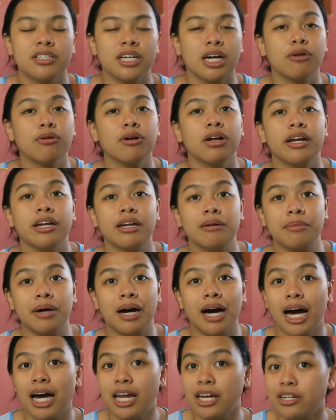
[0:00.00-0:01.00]
tsaka wala
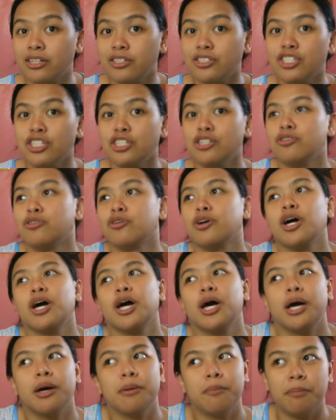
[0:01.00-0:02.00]
namang allergy yung
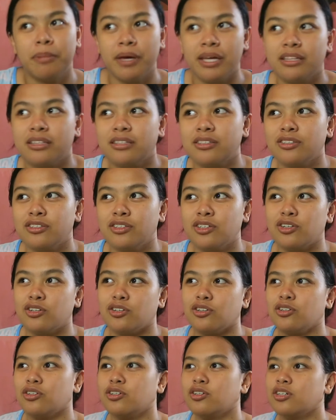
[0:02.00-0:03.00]
pet
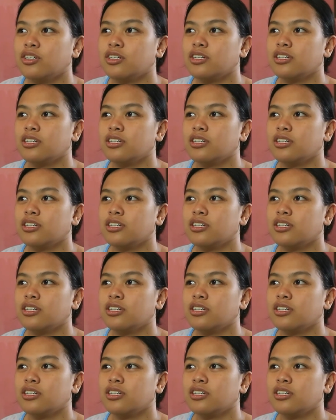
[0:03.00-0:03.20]
nyo